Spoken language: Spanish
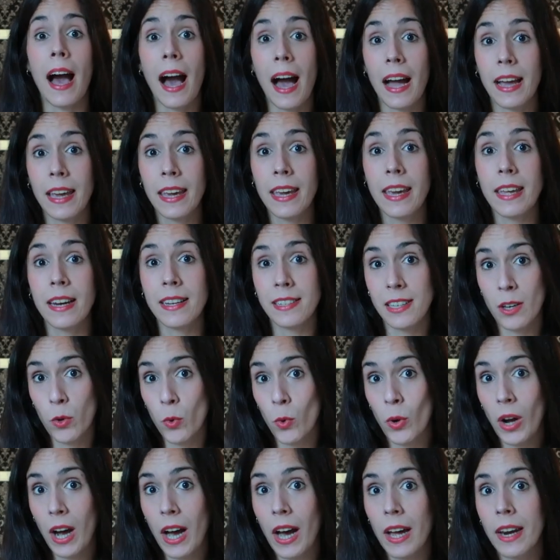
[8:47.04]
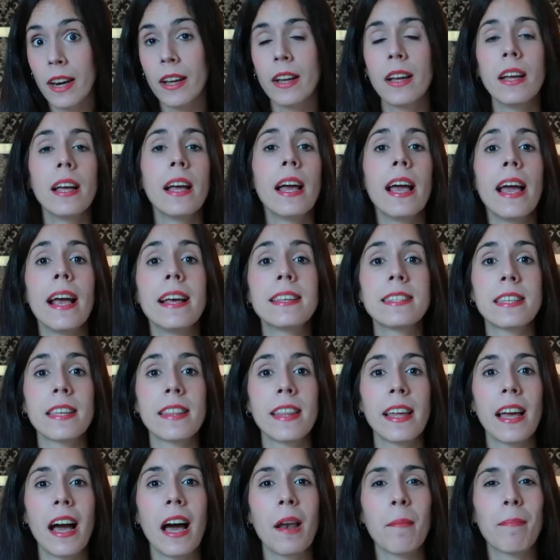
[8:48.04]
Aquí, en ese lugar, es
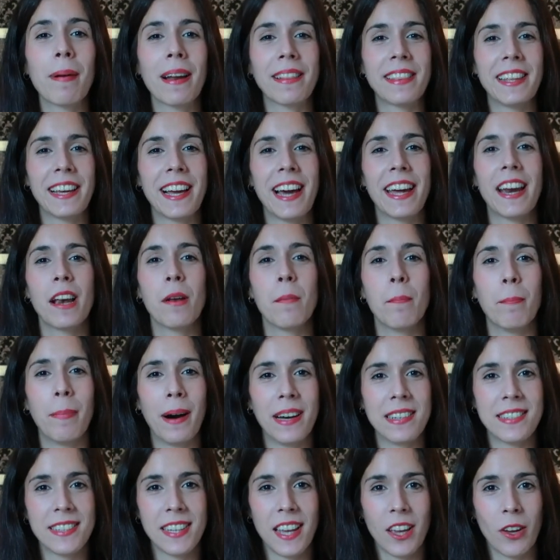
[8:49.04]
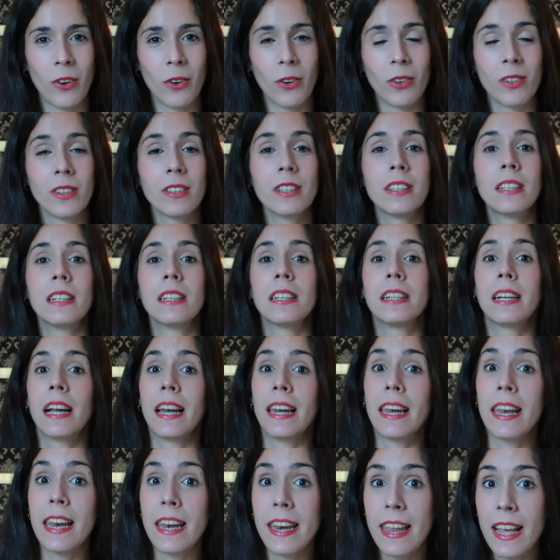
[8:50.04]
ideal practicar el paseo.
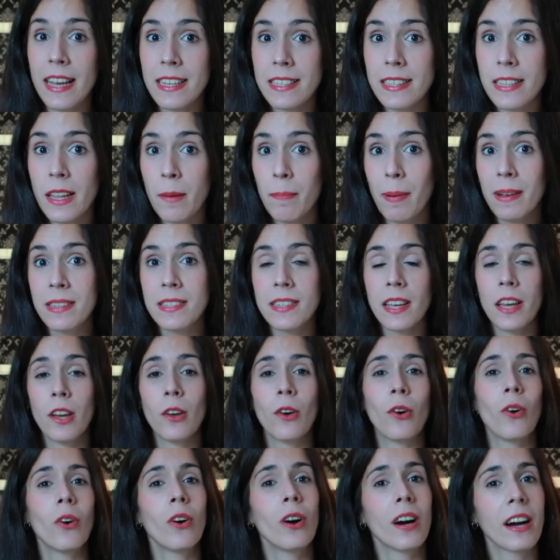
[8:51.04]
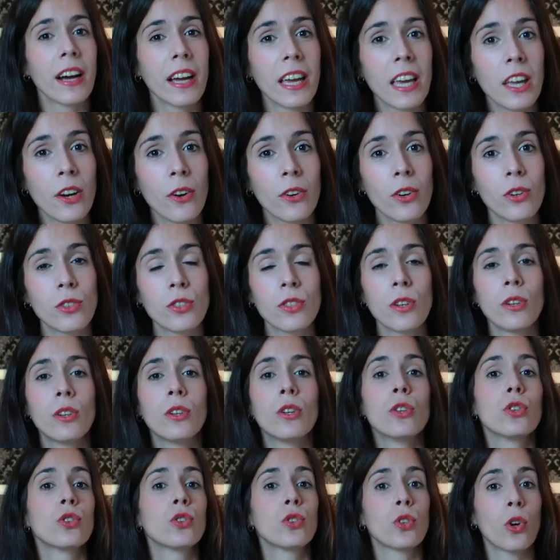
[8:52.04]
Líneas de paseo, giros,
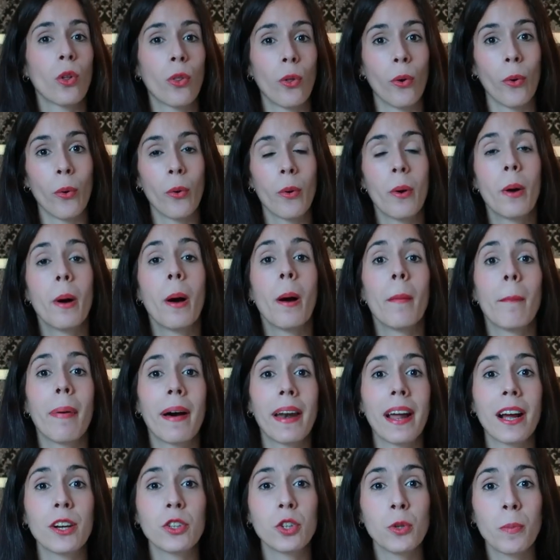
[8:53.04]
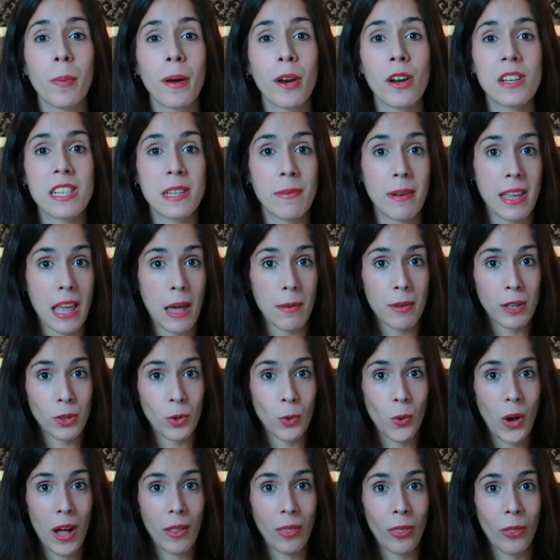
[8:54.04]
todo. Para que tu perro se vaya
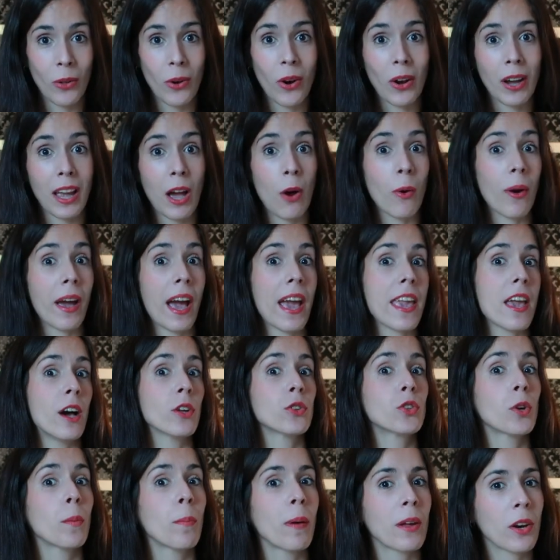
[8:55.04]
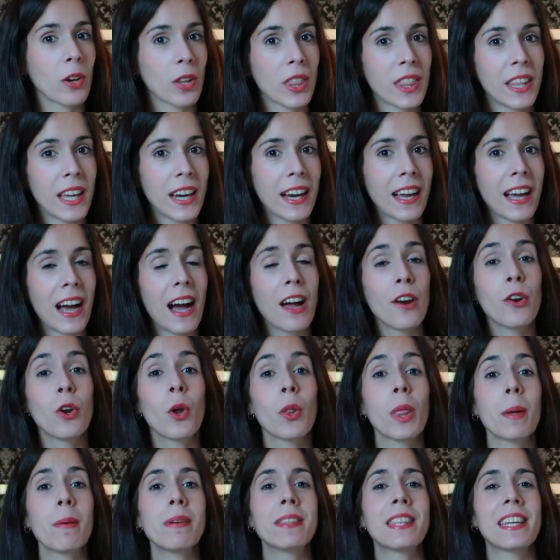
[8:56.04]
habituando que aunque haya otro perro cerca,
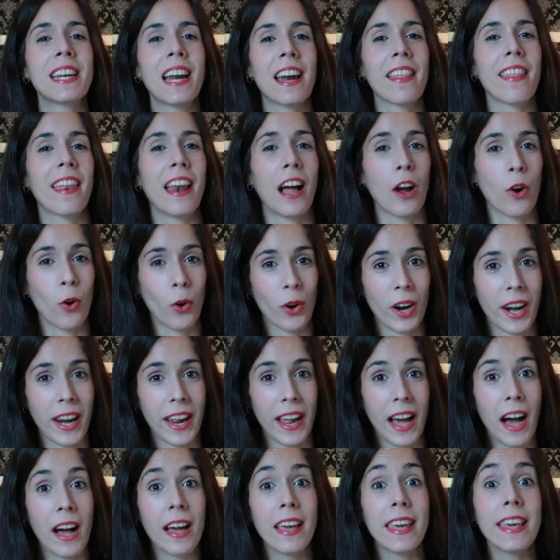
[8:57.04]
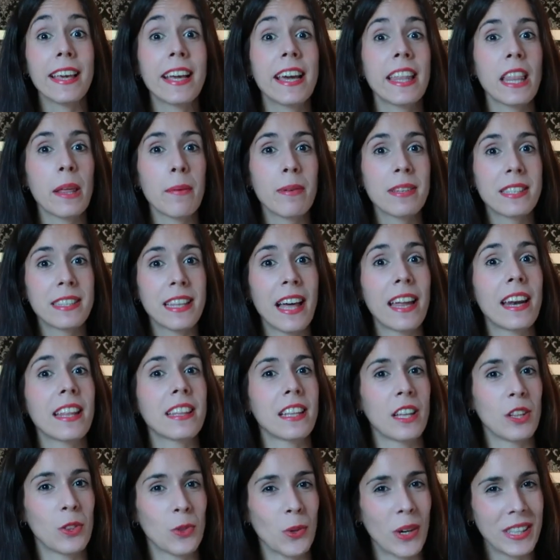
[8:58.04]
no debe tirar de la correa y que debe estar
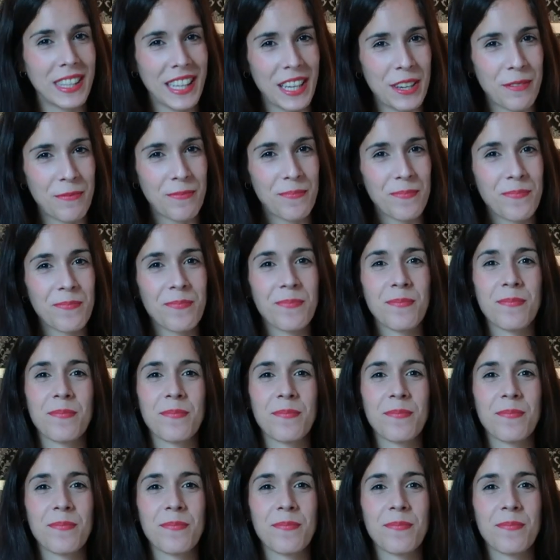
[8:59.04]
atento a ti.